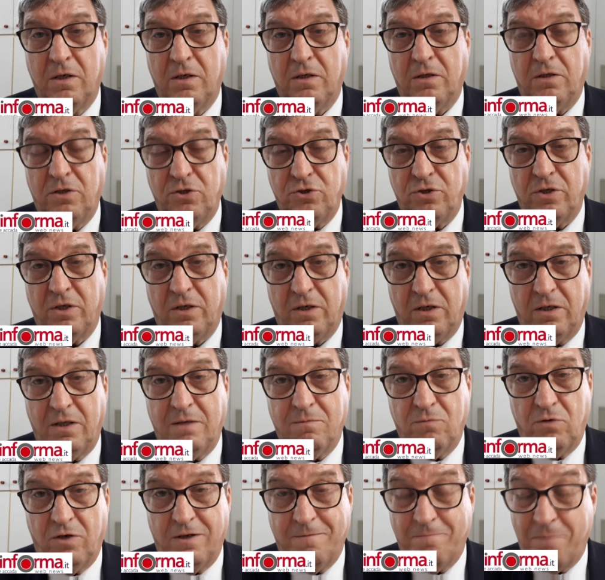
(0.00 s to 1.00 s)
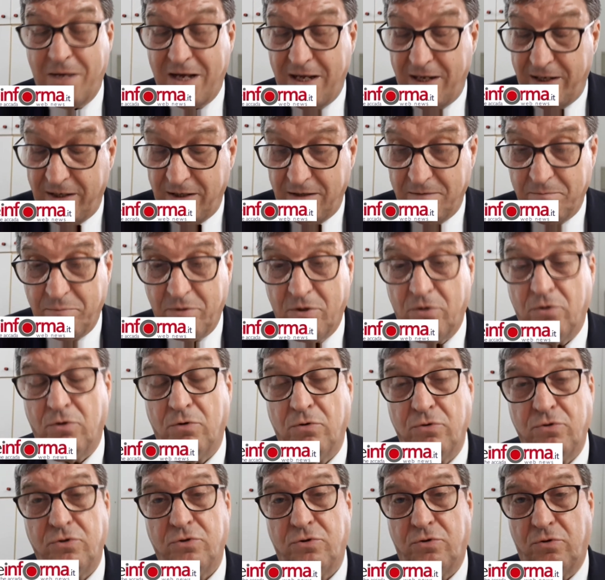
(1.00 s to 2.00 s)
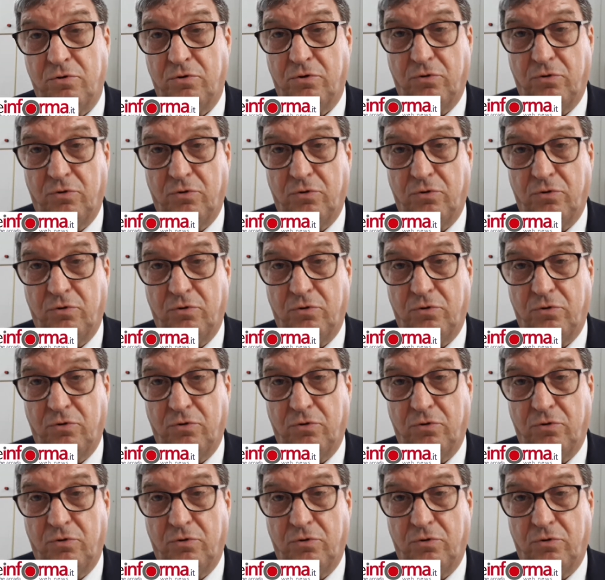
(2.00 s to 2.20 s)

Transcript: di Jacques de Molay. Pare, però non ci sono